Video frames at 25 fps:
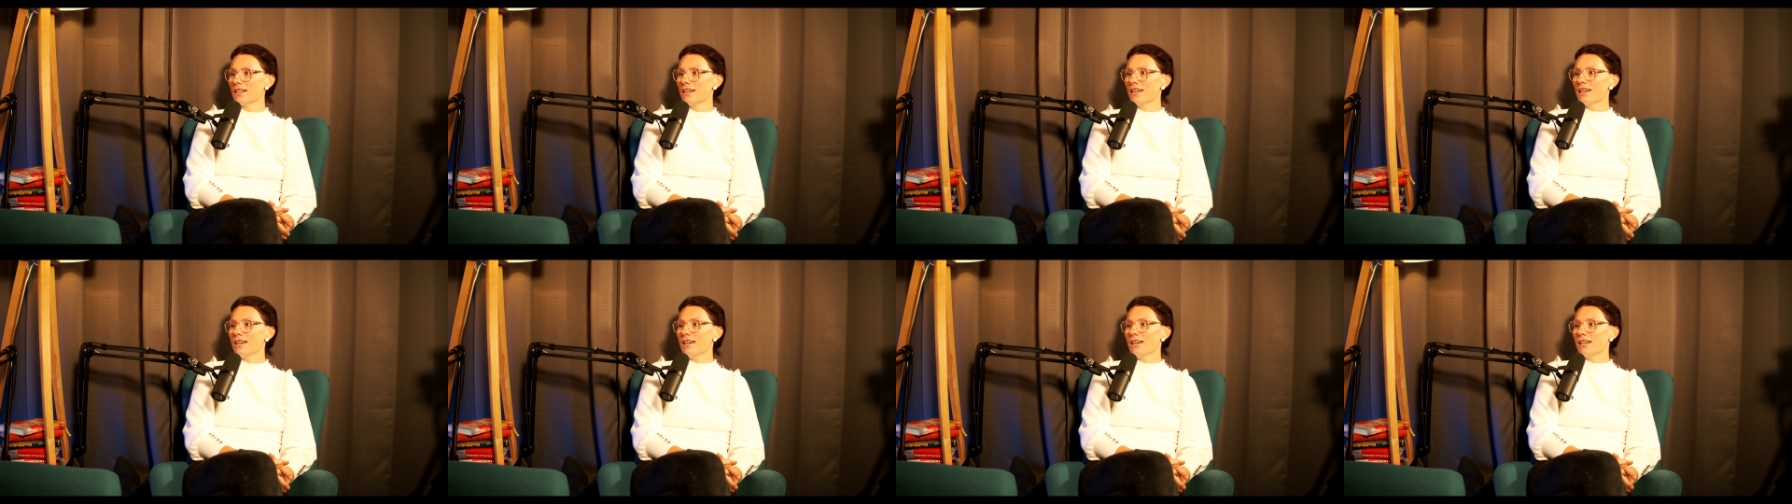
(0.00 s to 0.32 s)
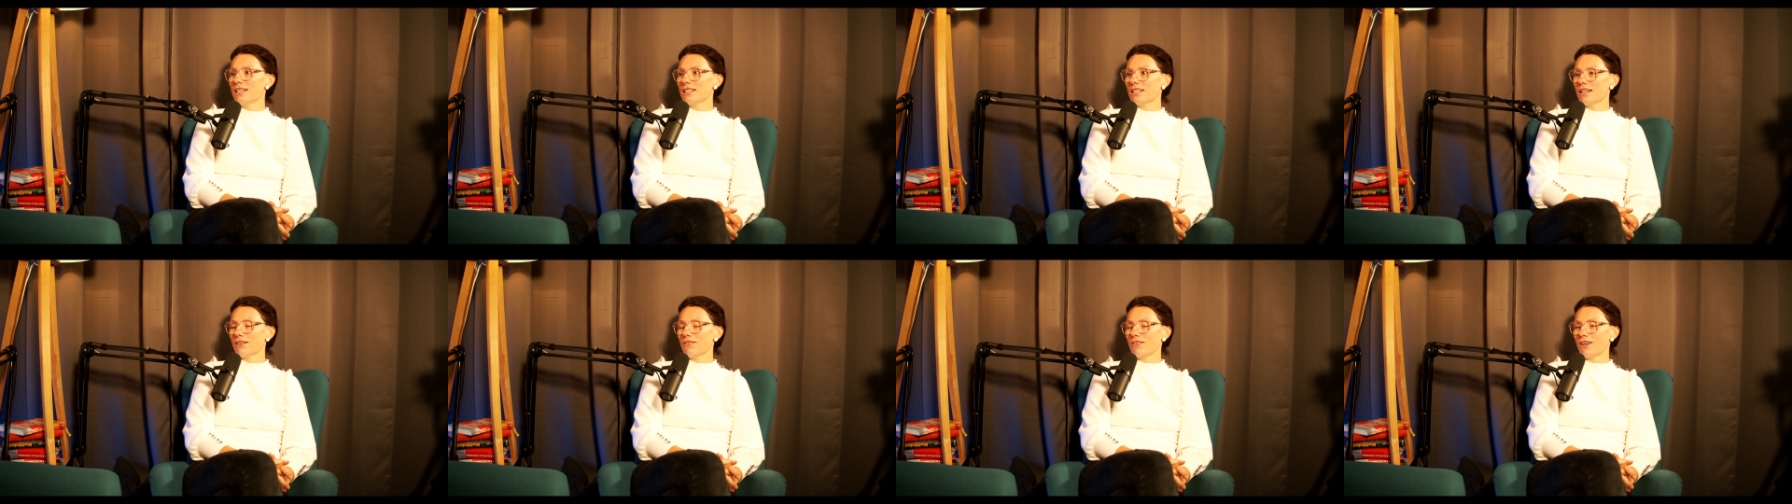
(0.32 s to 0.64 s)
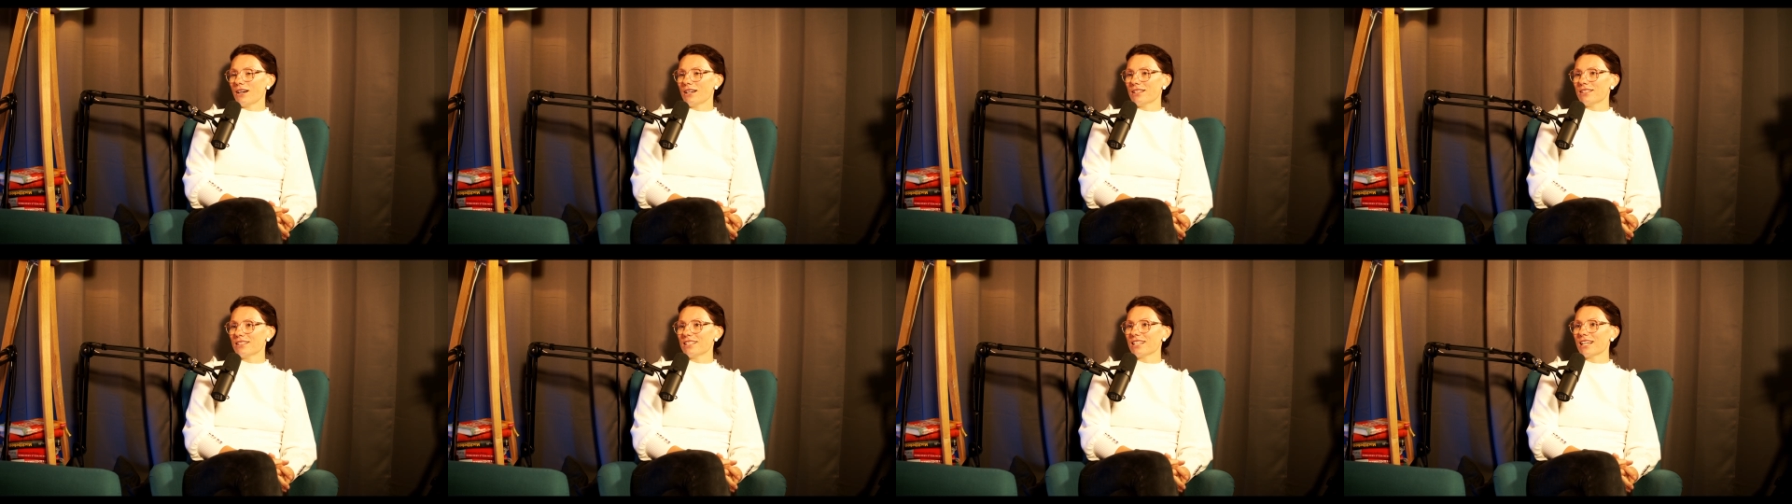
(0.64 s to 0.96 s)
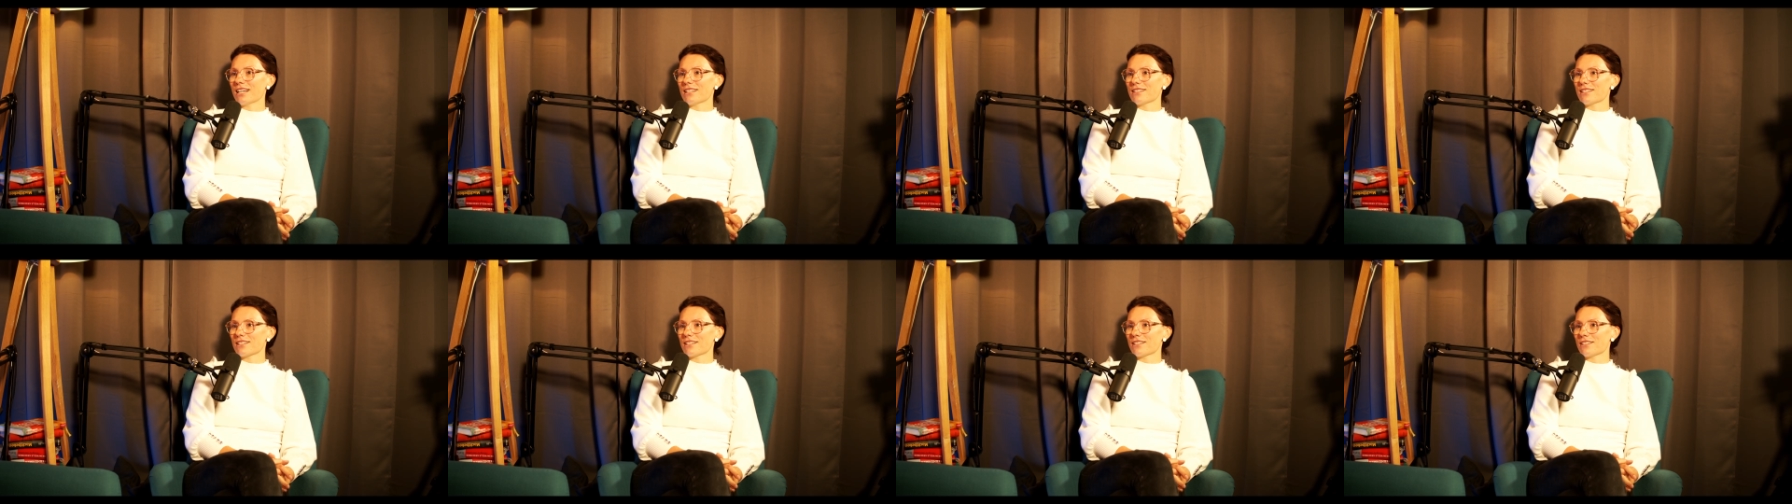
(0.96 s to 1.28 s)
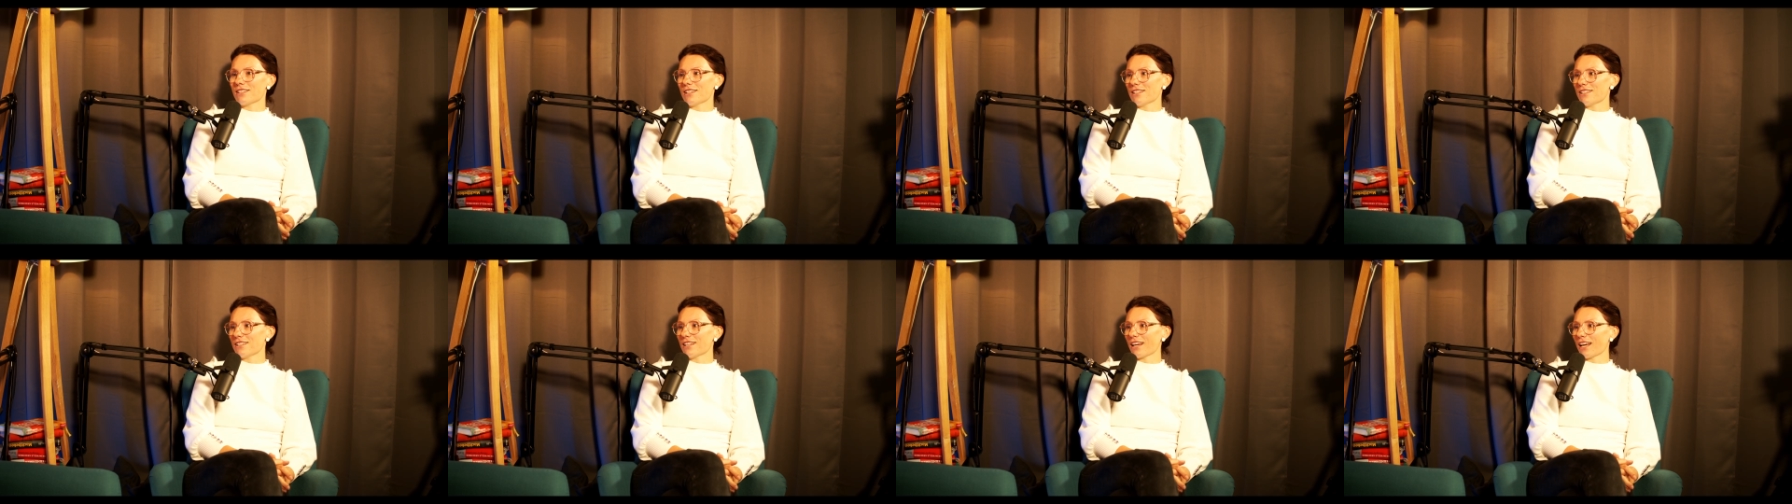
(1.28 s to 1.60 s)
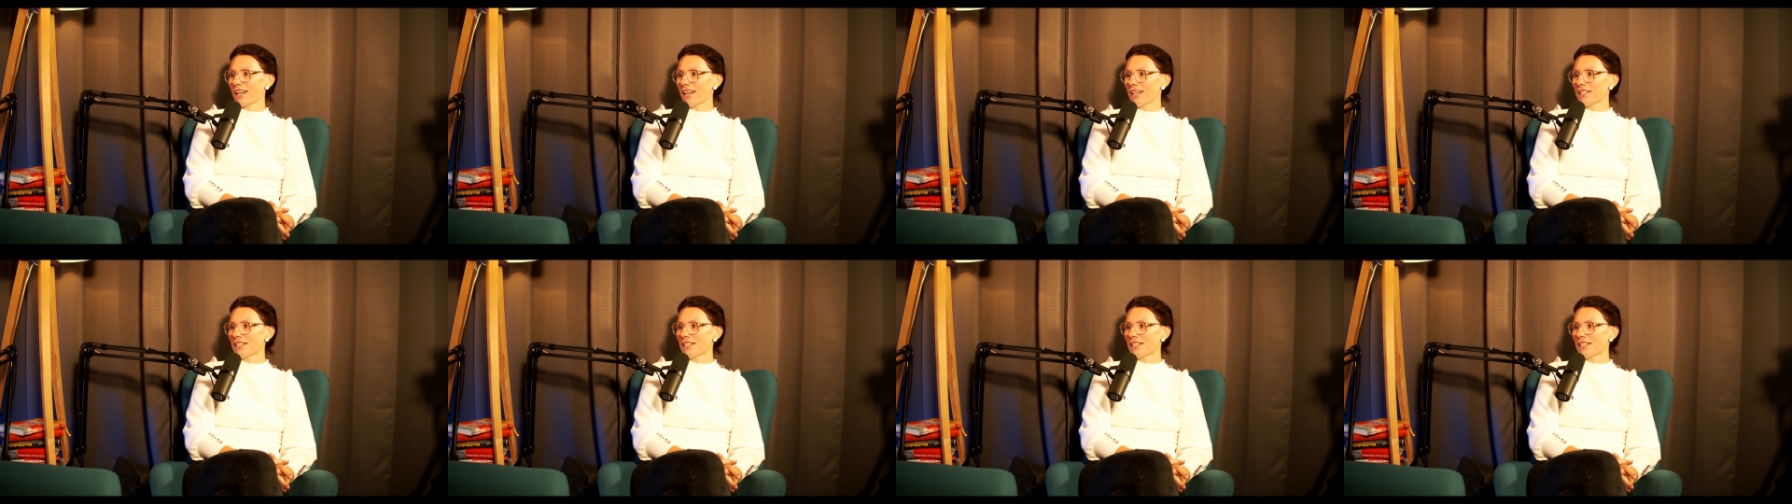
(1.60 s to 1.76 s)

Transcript: Ja. Da waren die ganze Geschichte